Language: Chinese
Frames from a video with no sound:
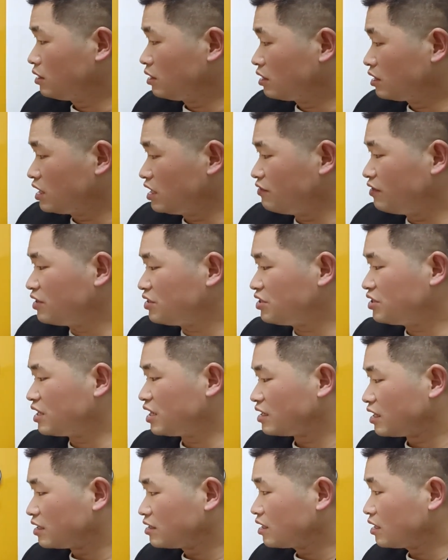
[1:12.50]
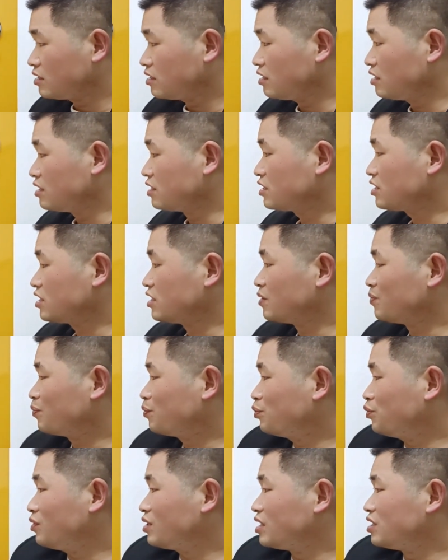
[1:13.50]
黑方显然在这里是
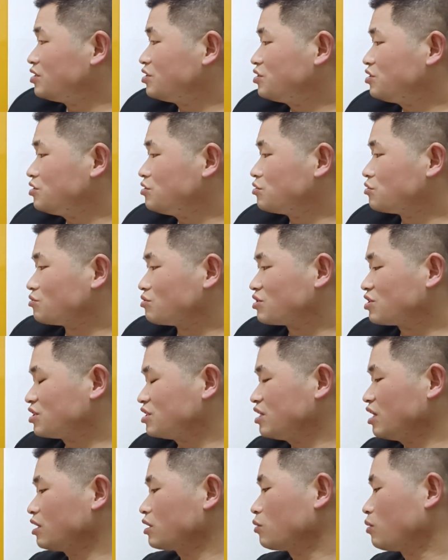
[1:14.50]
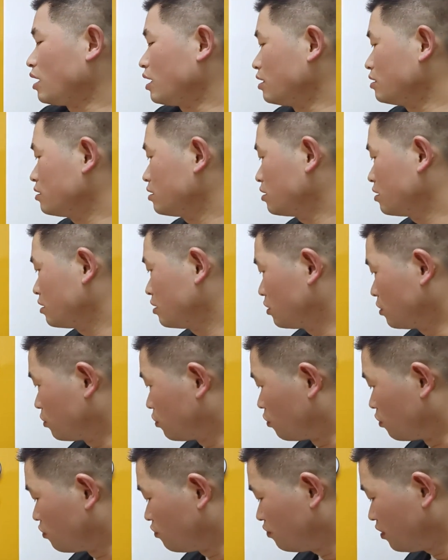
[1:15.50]
不能进卒吃掉的话，
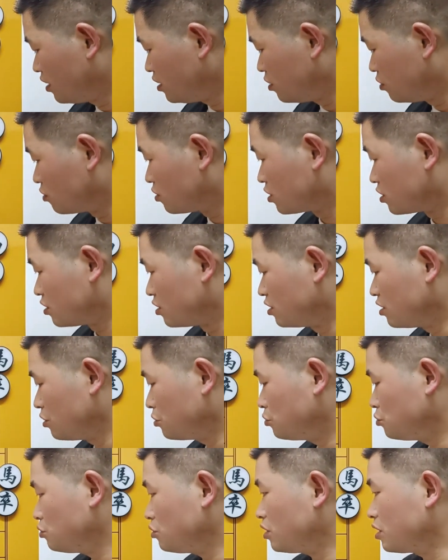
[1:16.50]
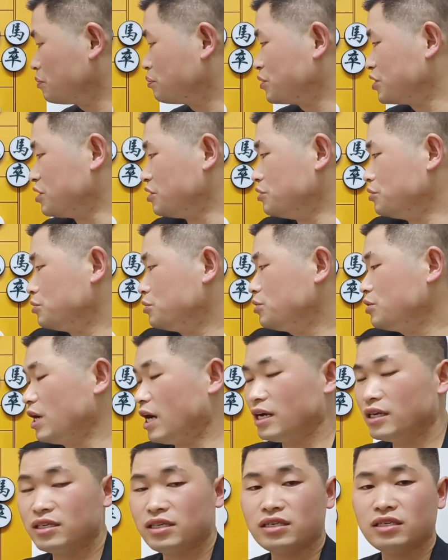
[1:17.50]
红方有直接车二平车
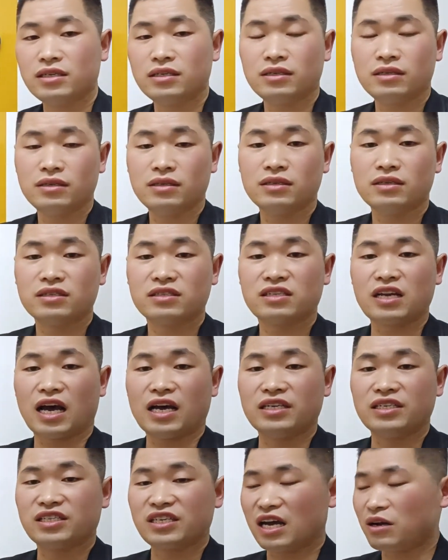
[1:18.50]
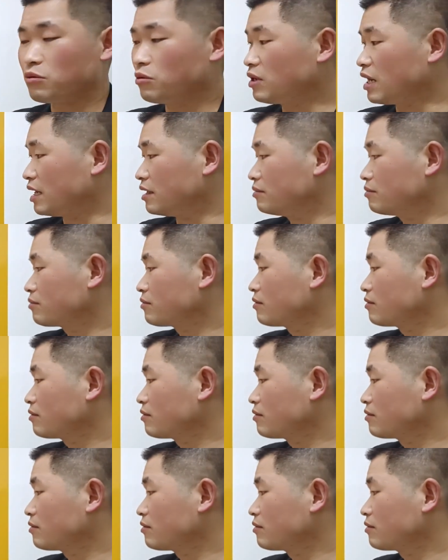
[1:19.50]
啊斩杀过来，